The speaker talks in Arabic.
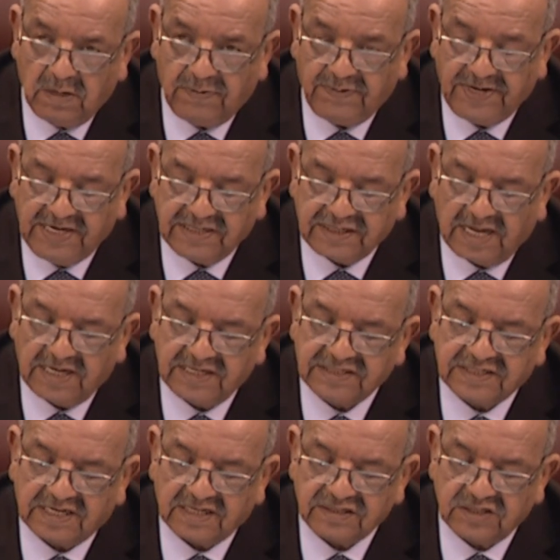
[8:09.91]
في إطار
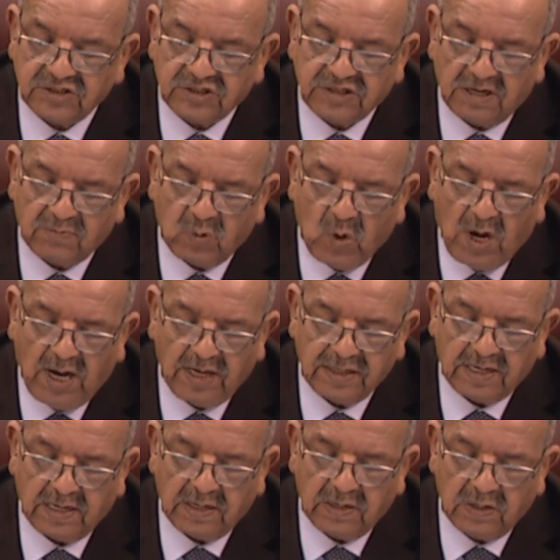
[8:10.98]
استراتيجية
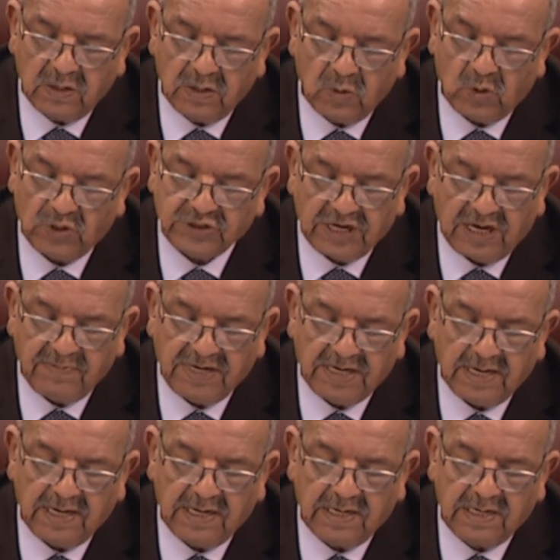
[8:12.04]
موحدة
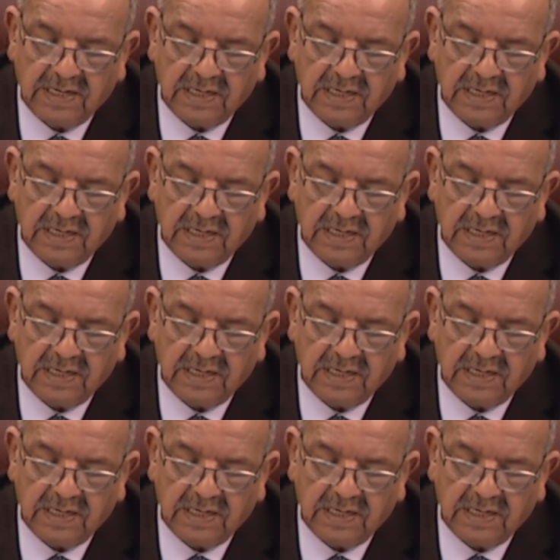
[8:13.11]
وشاملة